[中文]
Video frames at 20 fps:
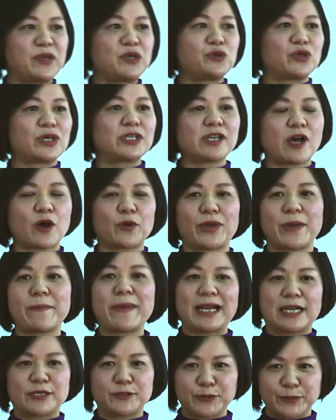雪草原
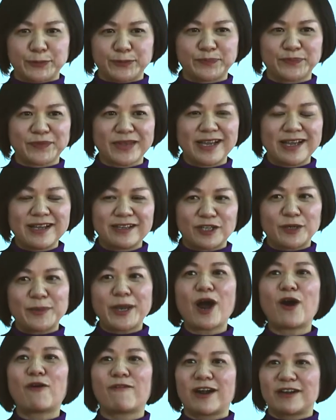马拉松，特别
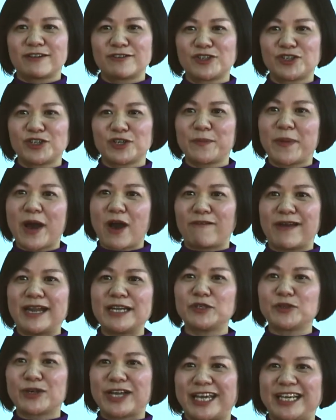好玩的是，跑完
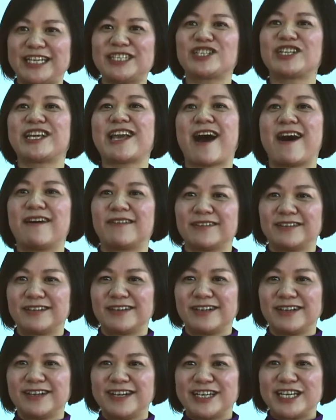了就给一只羊。
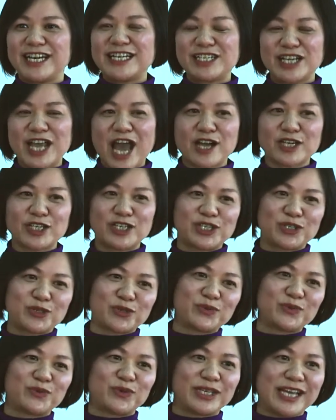那只羊是
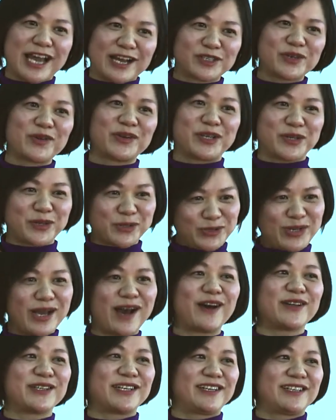中国羊肉里头最
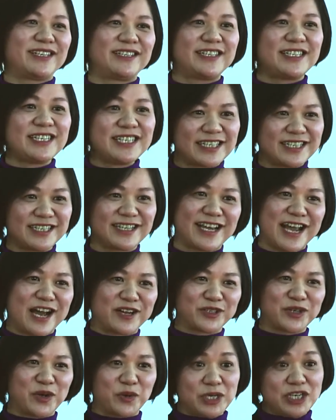好的，稀奇的
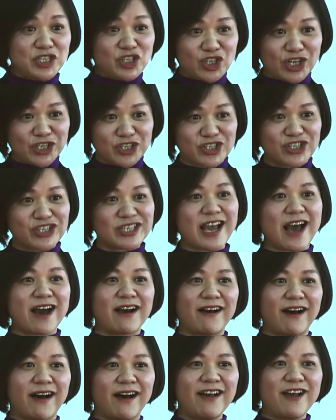羊肉，一整只羊
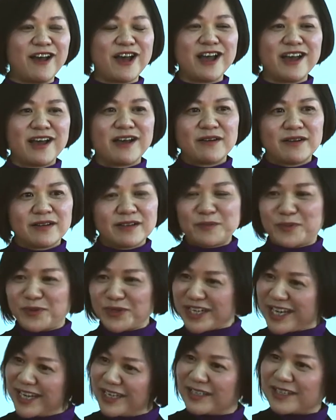哦，它不
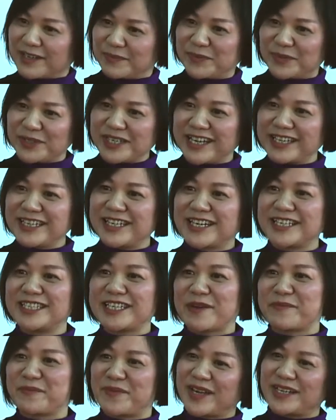是给，你，不是给你一个
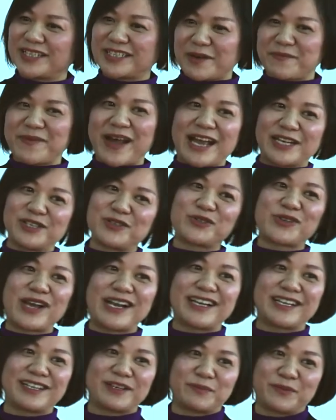奖杯奖牌就算
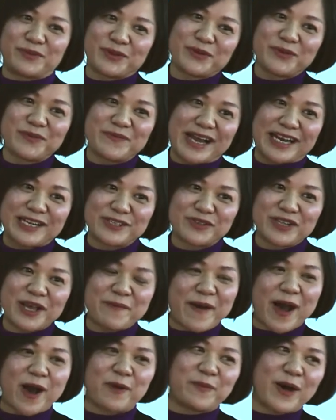了的，普通的马拉松，他
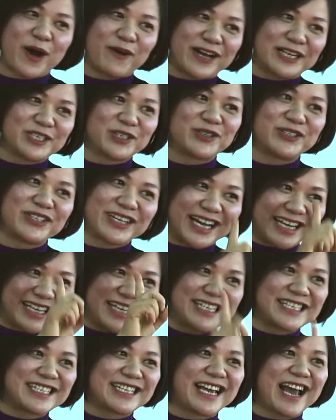跑跑完之后就给
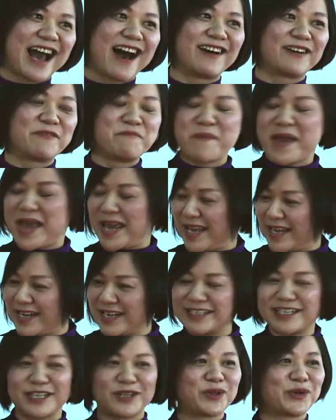你一只羊，每
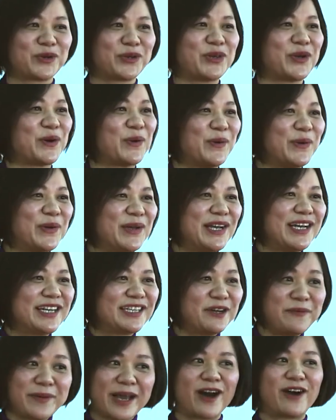个人都有，
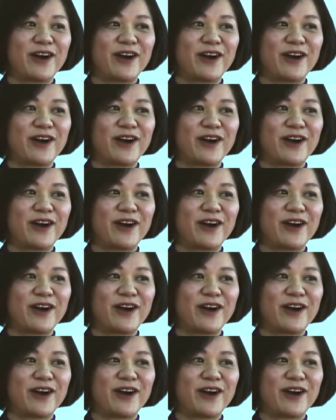特别好